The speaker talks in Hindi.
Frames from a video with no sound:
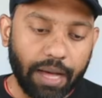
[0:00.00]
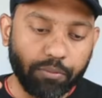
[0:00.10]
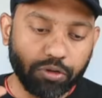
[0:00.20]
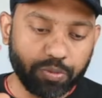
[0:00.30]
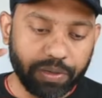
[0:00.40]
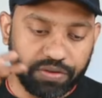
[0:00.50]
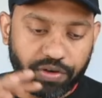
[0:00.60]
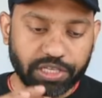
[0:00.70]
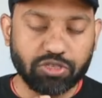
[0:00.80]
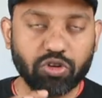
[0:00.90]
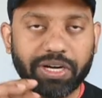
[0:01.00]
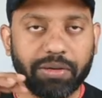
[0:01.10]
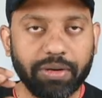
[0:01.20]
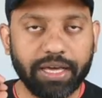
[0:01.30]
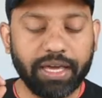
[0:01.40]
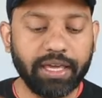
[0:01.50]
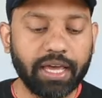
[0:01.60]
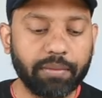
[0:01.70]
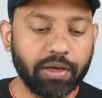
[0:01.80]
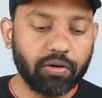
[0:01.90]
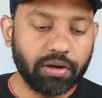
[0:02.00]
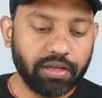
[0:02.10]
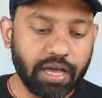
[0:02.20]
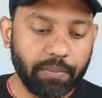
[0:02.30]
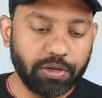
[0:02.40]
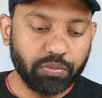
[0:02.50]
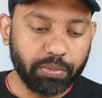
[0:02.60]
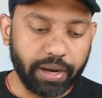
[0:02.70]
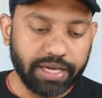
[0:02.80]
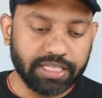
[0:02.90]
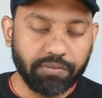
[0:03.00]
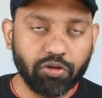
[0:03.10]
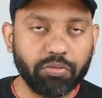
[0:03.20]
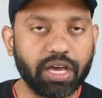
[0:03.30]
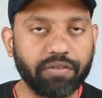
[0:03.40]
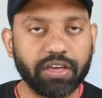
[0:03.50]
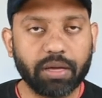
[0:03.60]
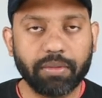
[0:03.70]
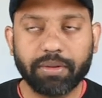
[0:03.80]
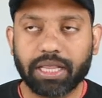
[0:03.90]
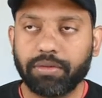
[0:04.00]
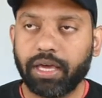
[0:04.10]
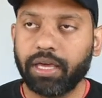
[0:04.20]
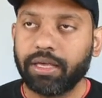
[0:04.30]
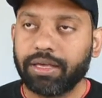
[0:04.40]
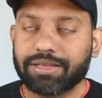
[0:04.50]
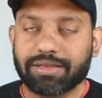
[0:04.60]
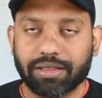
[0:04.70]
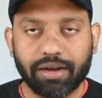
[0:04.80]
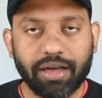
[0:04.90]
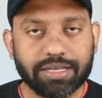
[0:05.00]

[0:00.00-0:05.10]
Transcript: आपको स्पेसिफिकेशन तो बढ़िया मिलेंगे ही यहाँ पे और यहाँ पे जो प्राइस है वो भी काफ़ी कम है मतलब ये सत्रह